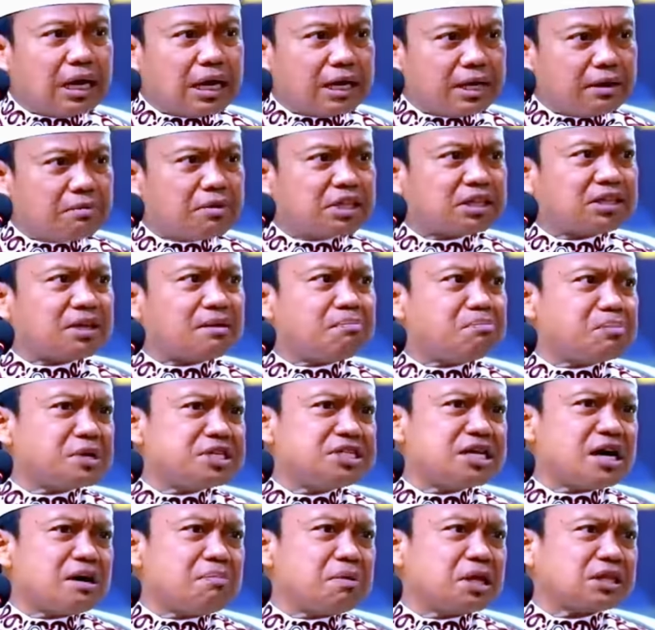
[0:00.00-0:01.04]
Ada mantan
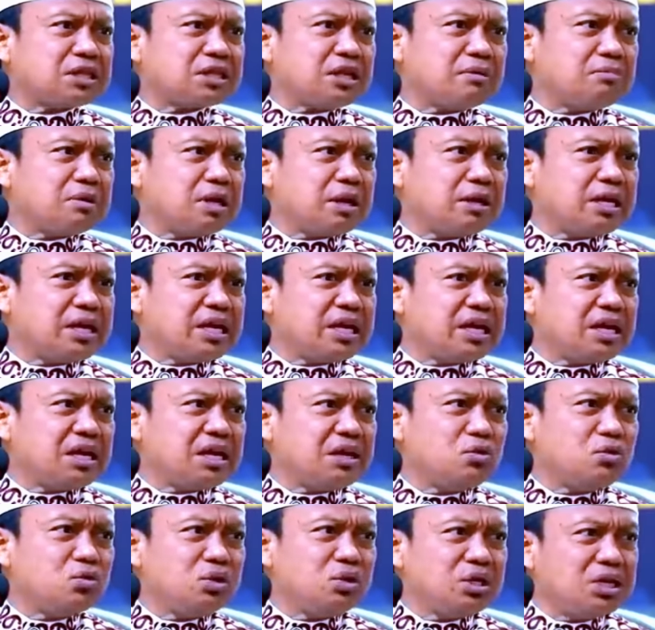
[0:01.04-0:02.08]
pejabat Nabi bilang
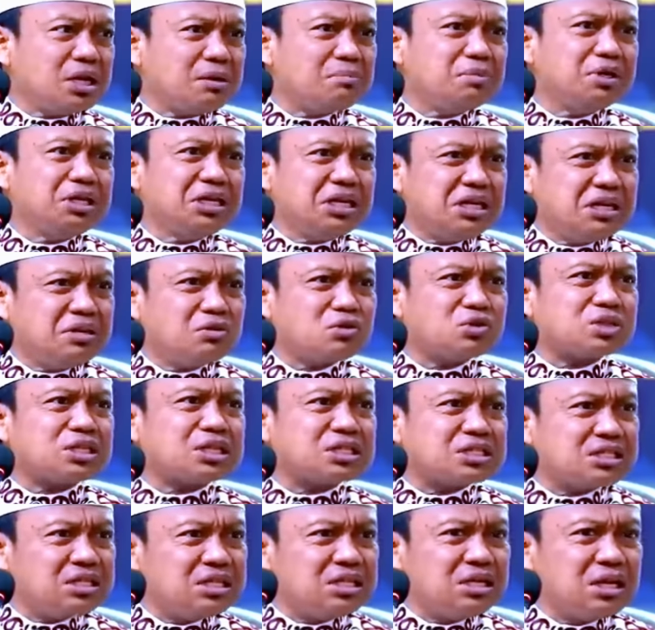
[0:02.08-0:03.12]
deh dunia begini
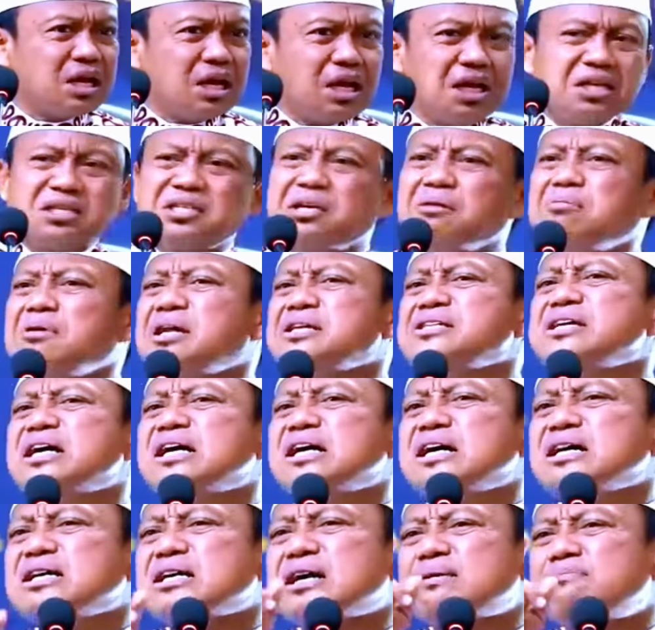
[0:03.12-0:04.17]
Ustaz di. Saya bilang
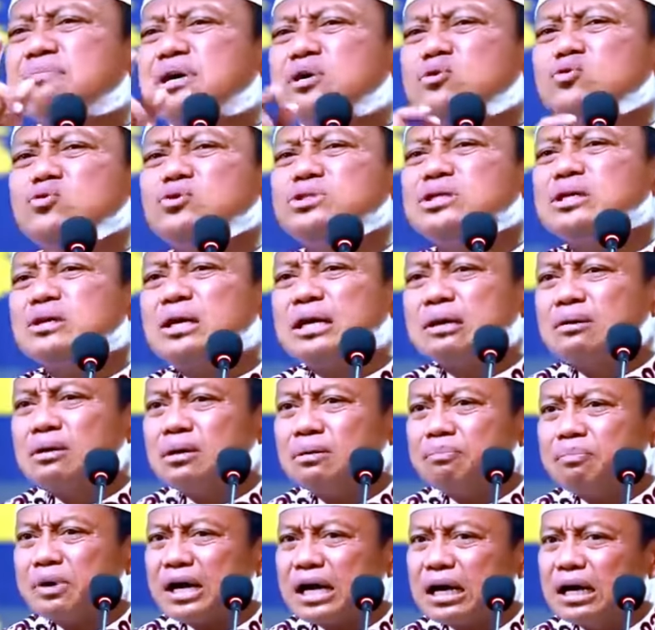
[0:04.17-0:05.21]
jangankan manusia
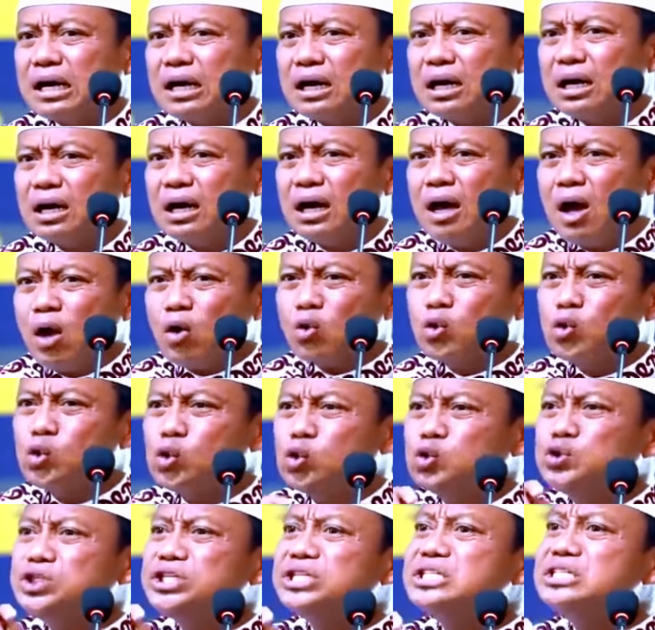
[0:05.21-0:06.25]
Pak.
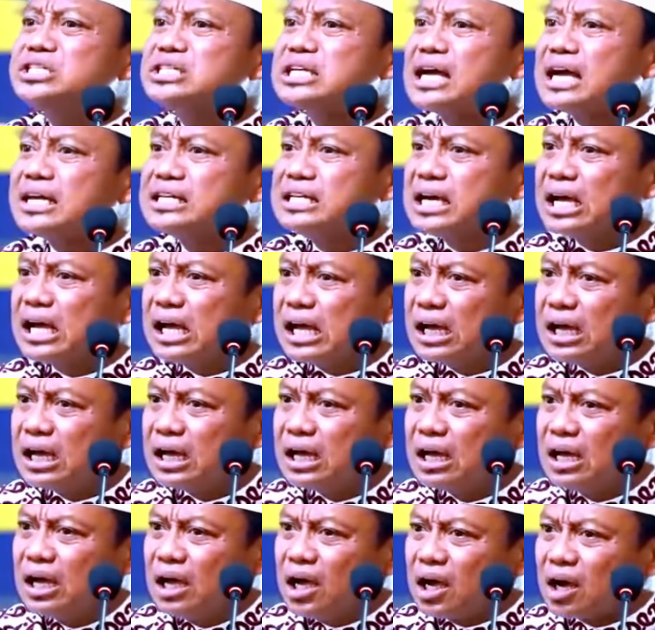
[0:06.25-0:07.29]
Kucing saja.
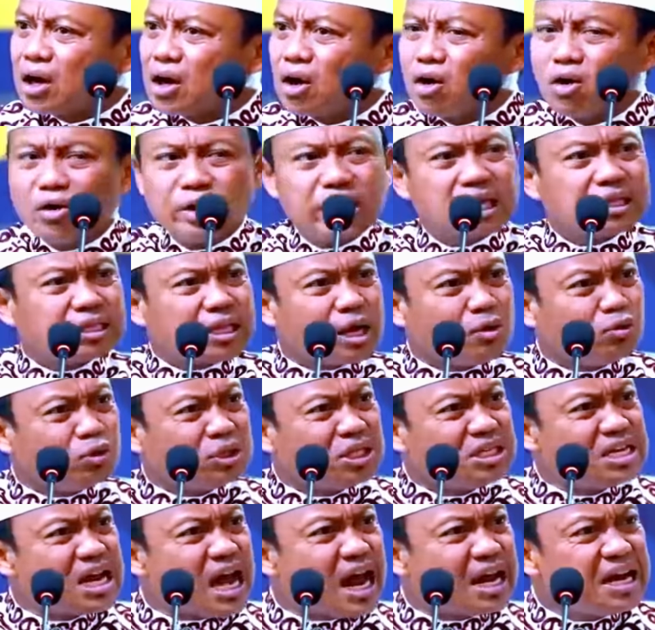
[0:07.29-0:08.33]
Kalau nak tahu
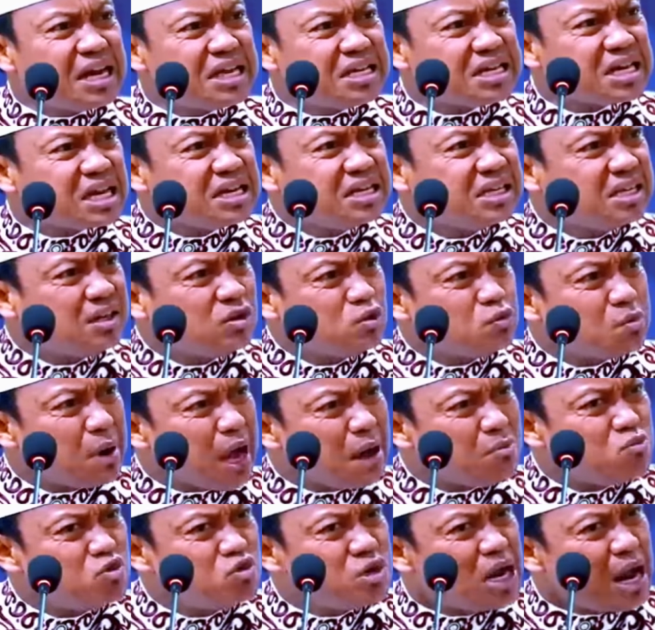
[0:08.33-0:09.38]
tidak ada ikan di
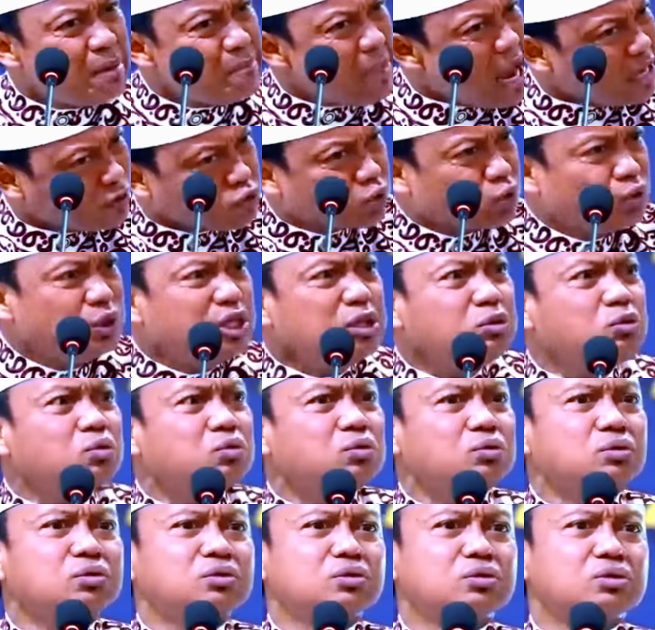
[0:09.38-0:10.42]
rumahmu. Tidak masuk
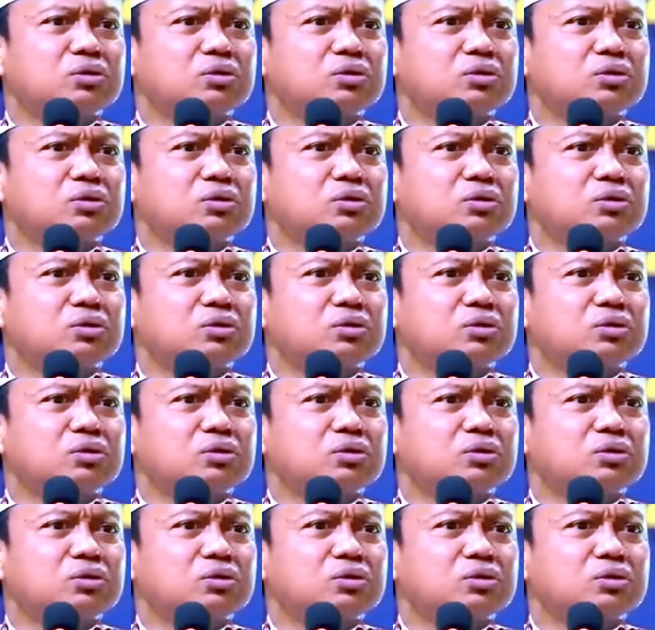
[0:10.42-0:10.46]
itu.